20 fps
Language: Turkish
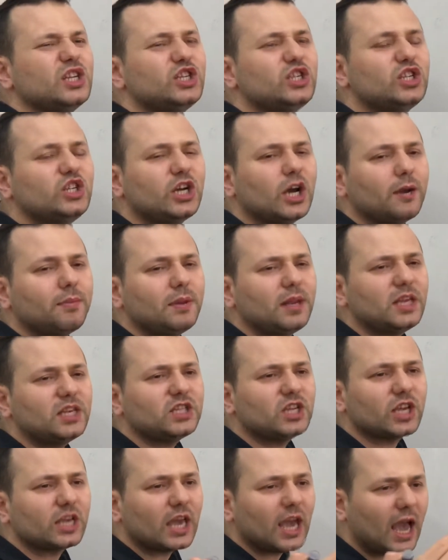
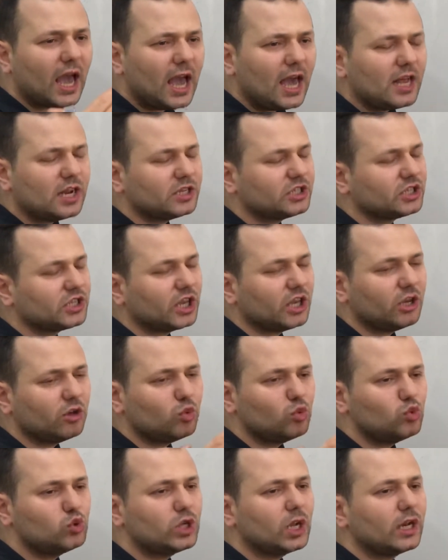Çıkabilecek her
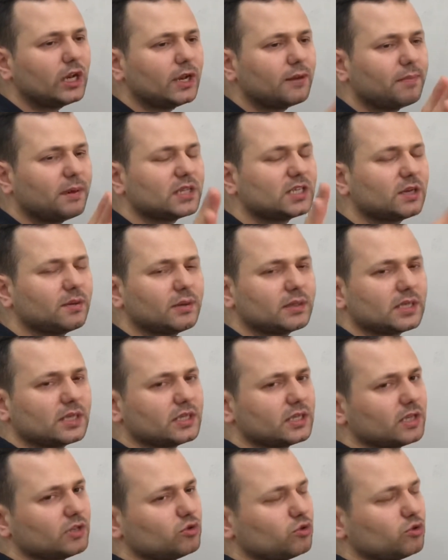şeyi üzerine basa basa size